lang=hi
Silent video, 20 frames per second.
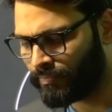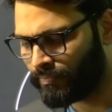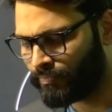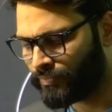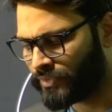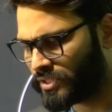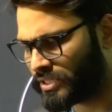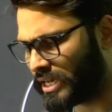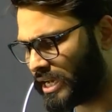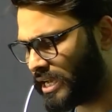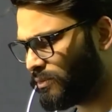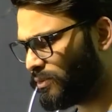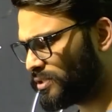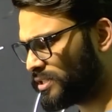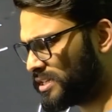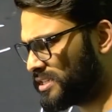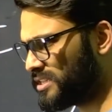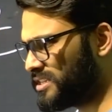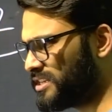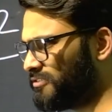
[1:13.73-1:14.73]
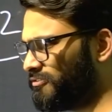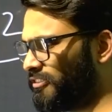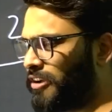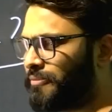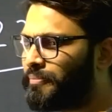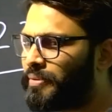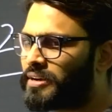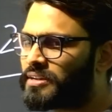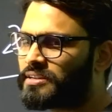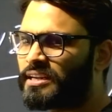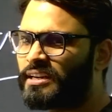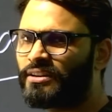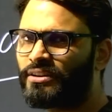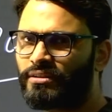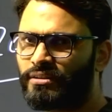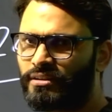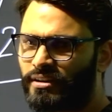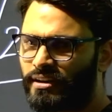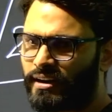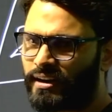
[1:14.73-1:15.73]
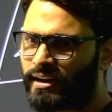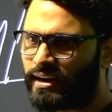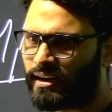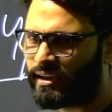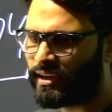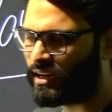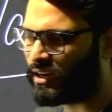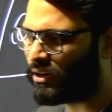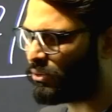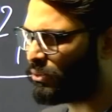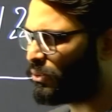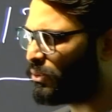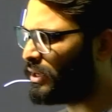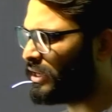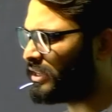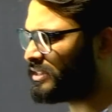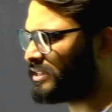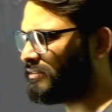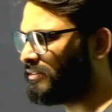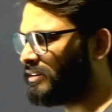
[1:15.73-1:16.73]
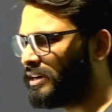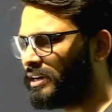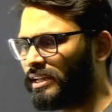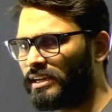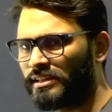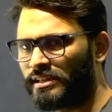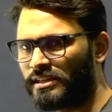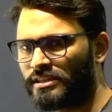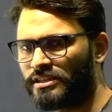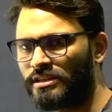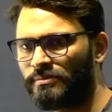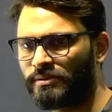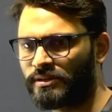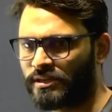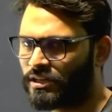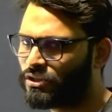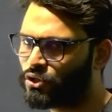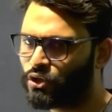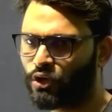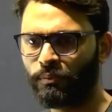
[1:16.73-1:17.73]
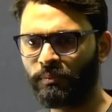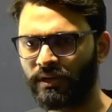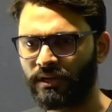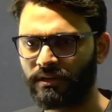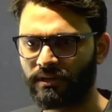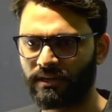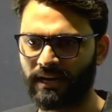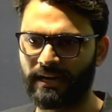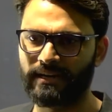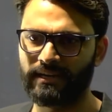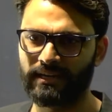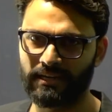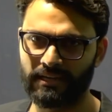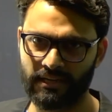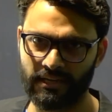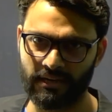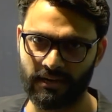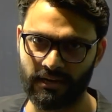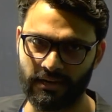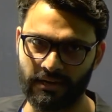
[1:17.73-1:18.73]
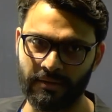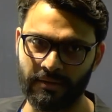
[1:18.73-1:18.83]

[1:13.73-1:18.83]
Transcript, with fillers: चाहे वो 65 परसेंट रखा गया हो या 70 या 60 परसेंट जो भी क्राइटेरिया रहा है